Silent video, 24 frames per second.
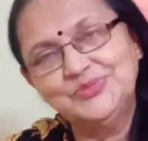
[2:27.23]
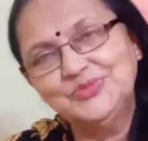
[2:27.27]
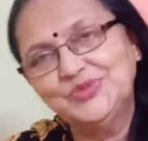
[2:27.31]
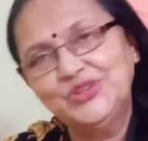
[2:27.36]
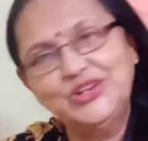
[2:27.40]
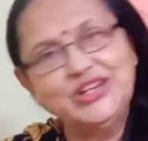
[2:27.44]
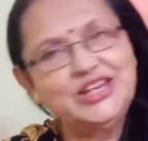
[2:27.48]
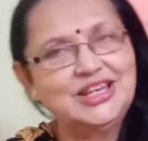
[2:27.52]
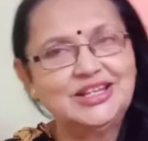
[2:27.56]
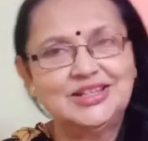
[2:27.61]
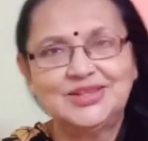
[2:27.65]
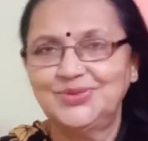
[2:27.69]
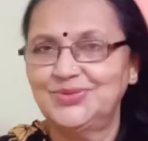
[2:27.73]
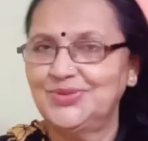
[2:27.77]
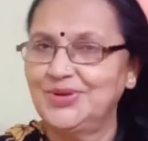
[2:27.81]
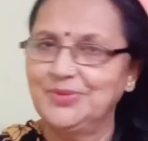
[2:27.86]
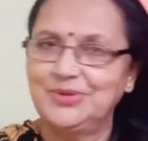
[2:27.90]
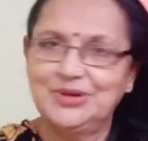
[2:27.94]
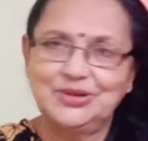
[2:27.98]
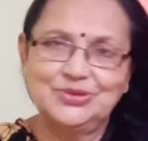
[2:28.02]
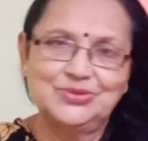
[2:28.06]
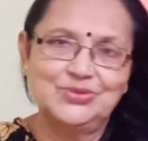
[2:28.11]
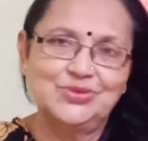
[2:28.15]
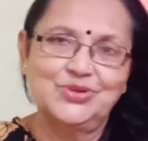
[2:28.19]
মুড়ি খেতেও
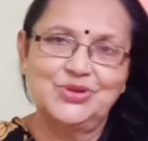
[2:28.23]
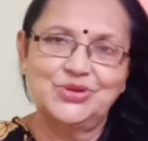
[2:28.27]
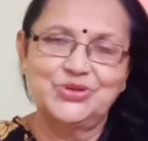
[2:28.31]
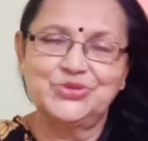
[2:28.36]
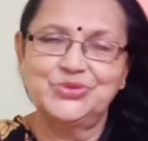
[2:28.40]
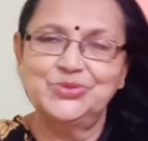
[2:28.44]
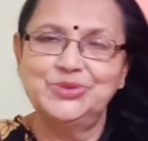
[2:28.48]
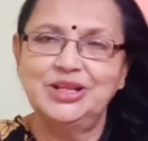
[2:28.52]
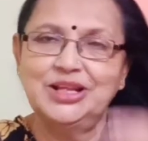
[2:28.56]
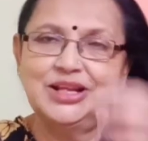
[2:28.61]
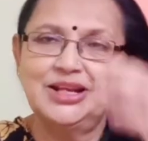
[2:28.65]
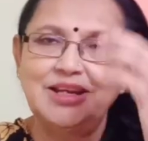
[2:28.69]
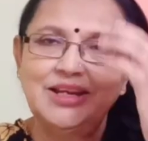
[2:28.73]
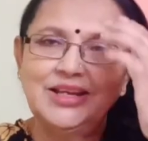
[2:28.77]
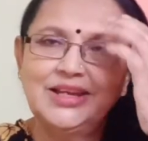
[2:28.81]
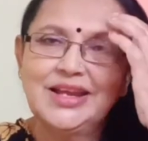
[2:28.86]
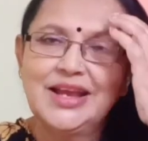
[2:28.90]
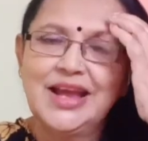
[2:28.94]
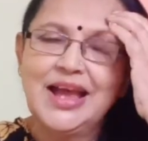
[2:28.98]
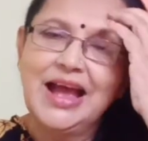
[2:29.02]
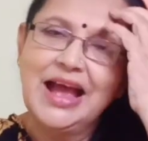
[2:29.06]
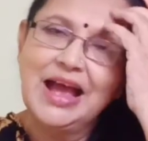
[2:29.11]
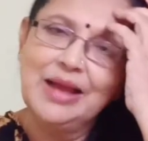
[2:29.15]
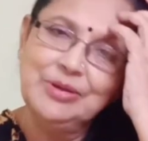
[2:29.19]
আমার কোনো অসুবিধা নেই
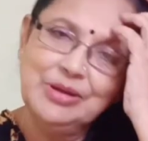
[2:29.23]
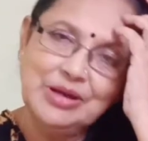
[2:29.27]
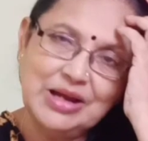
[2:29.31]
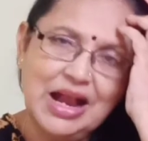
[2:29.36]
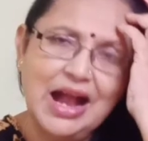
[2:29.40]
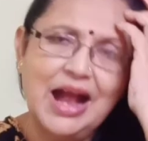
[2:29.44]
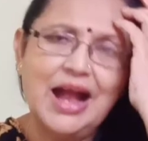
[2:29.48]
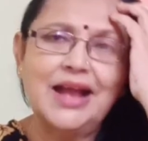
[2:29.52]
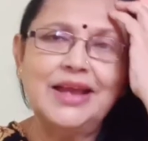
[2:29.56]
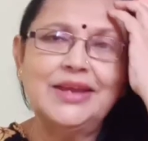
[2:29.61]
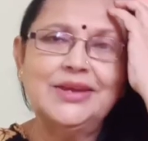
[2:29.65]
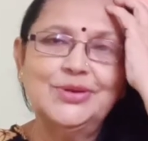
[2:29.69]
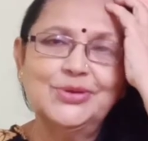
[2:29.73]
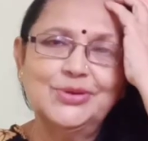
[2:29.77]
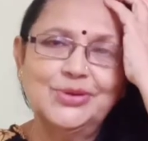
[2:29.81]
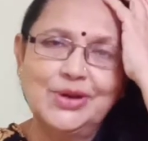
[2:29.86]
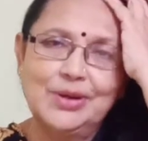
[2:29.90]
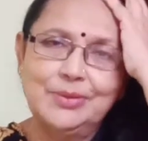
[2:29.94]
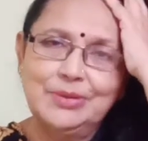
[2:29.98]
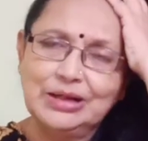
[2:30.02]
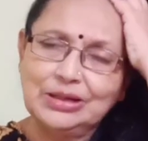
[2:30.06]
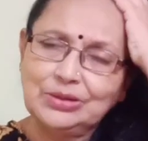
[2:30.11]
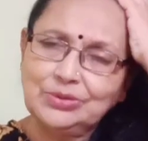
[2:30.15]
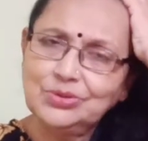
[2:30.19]
আমি খাইও
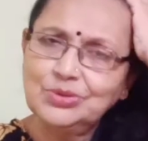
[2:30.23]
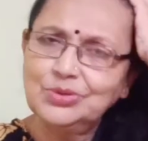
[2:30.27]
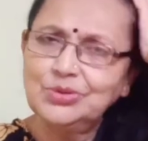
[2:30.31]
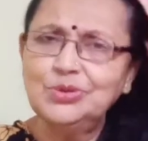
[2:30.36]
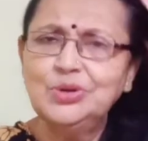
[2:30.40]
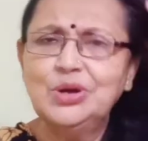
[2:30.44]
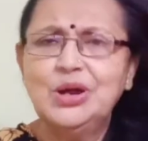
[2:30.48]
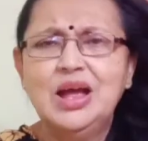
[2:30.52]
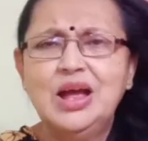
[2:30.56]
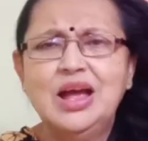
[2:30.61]
আমার কোনো